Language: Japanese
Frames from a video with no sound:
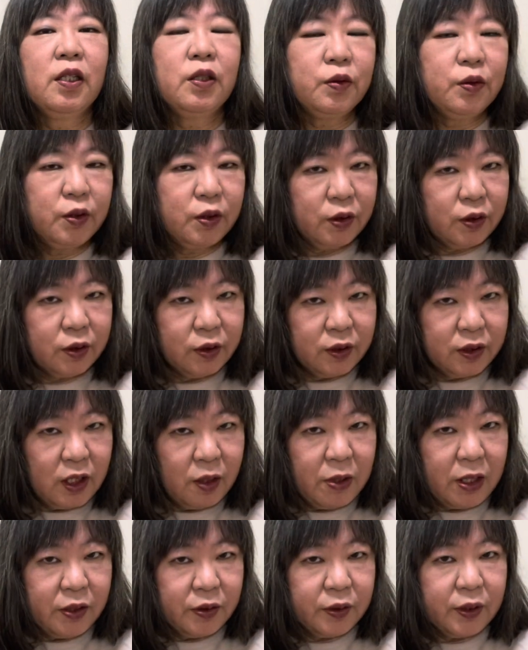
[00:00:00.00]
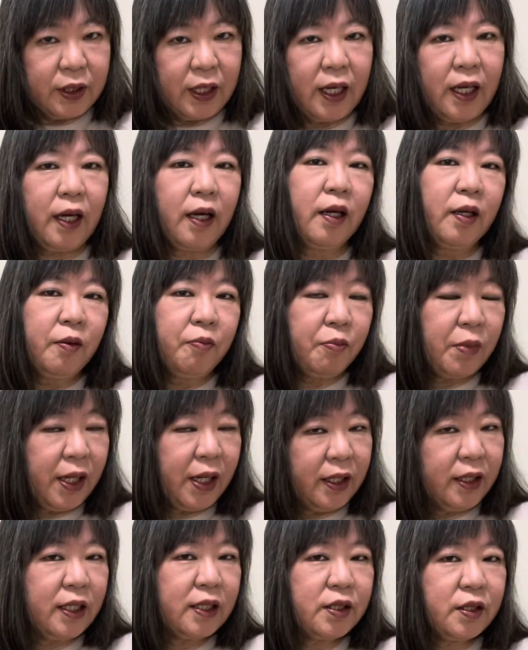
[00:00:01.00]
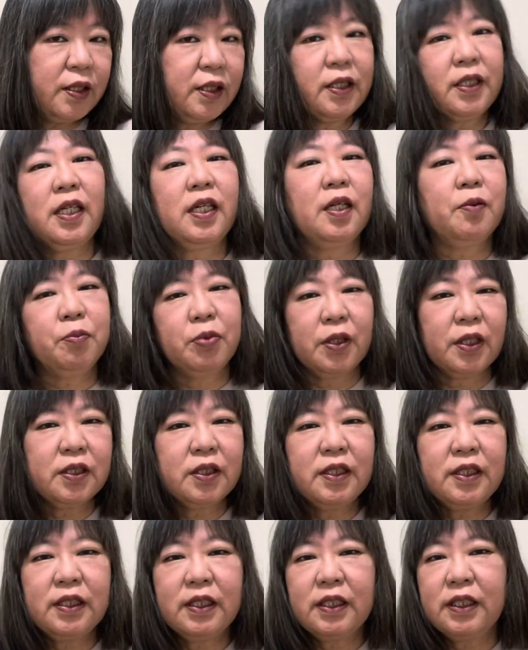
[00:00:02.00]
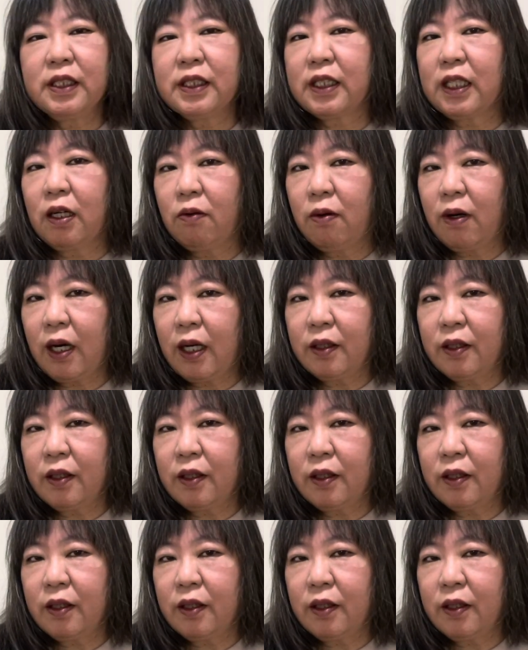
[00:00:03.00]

宇宙レベルがマイナス1からプラス1に変わ